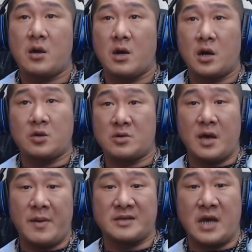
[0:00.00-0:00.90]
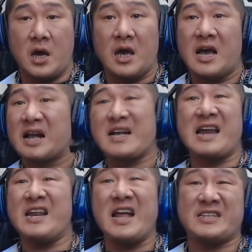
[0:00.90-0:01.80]
啊！你就来放屎，干
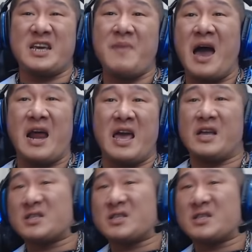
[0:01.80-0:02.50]
你那鸡巴嘞，